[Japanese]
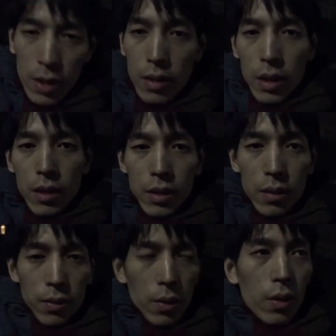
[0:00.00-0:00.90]
スチャーしちゃ
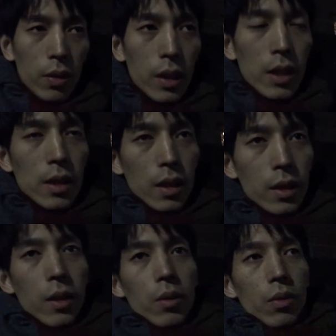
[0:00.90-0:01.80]
うと確か
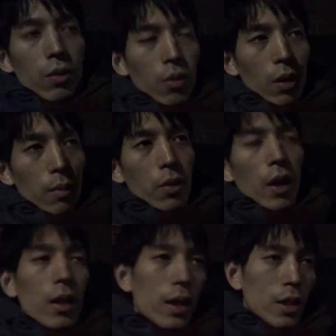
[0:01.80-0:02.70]
にこれも
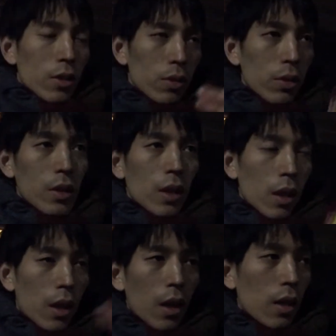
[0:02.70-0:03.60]
ランゲージの一つだ
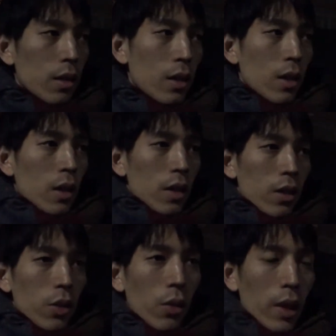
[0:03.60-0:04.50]
から
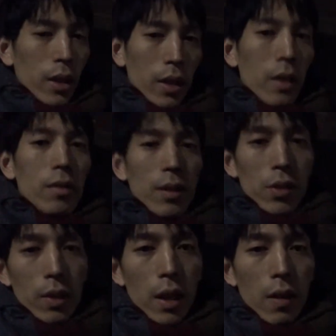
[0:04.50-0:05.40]
表現できるんです
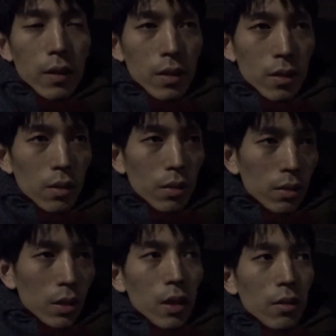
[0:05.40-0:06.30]
よ出川哲朗
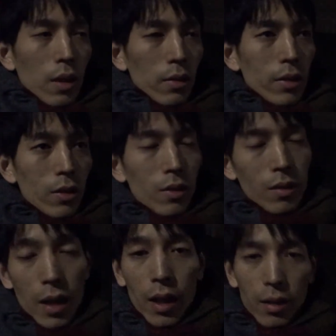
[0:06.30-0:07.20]
さんのあの人
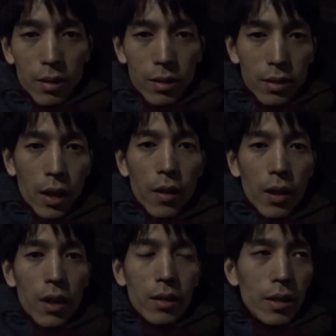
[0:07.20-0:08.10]
ね出川
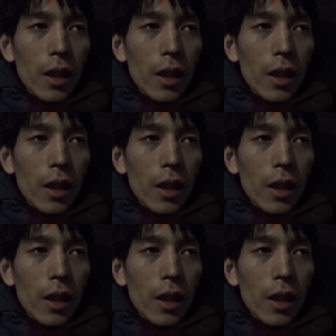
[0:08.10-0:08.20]
ラン